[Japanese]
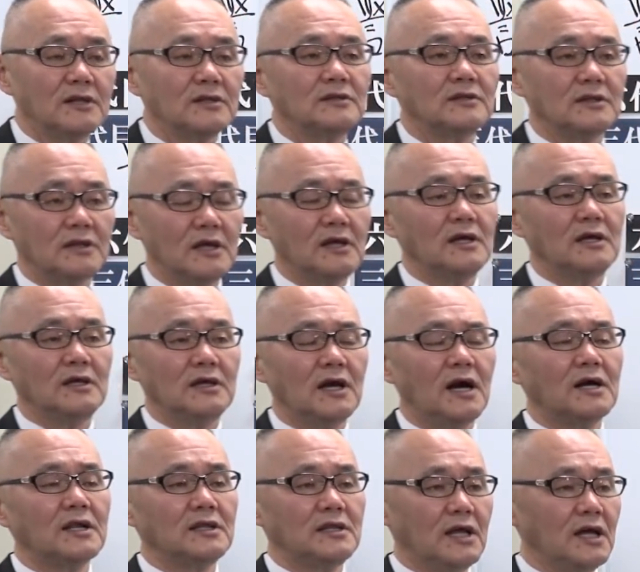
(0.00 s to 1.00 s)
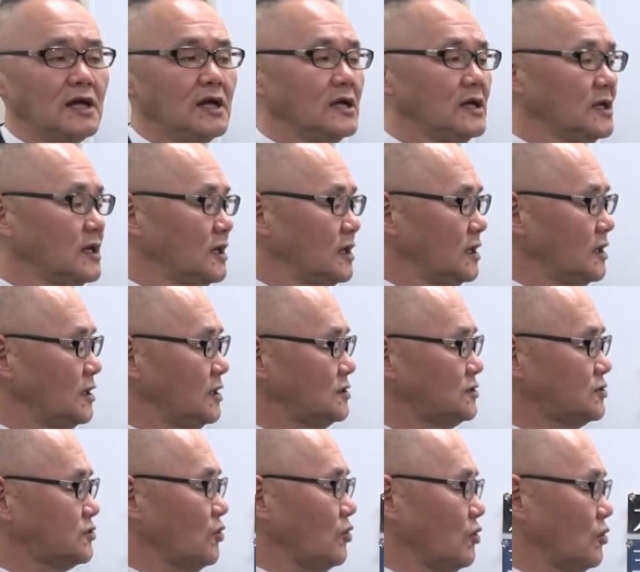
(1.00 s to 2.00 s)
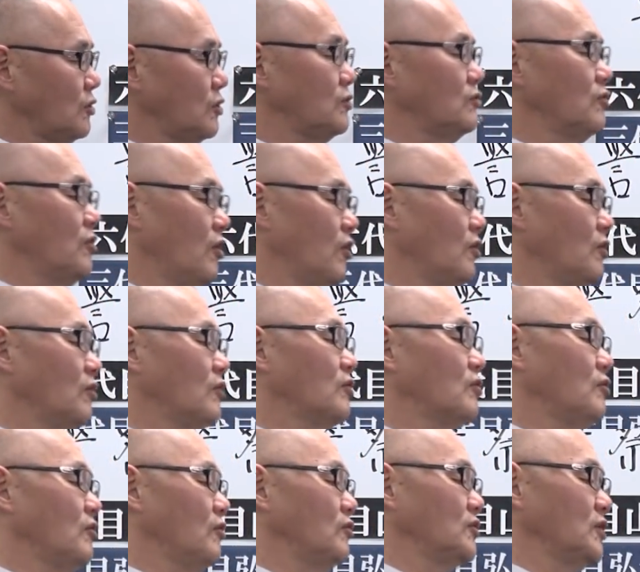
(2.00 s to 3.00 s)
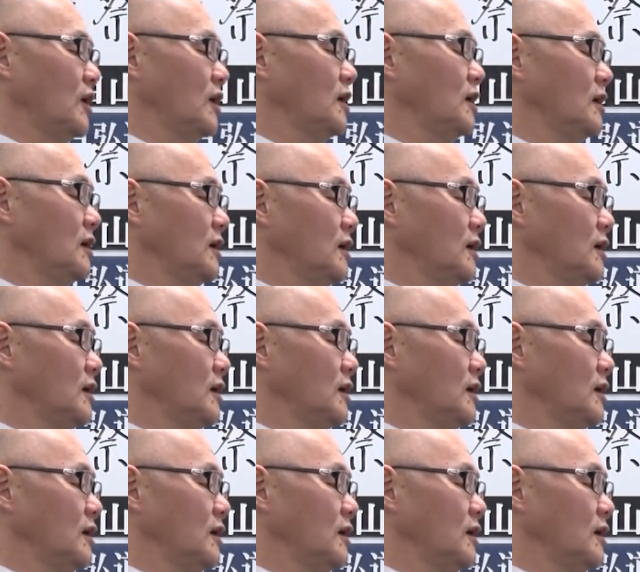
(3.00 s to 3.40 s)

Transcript: ね、やはりね、えー、人をこうね、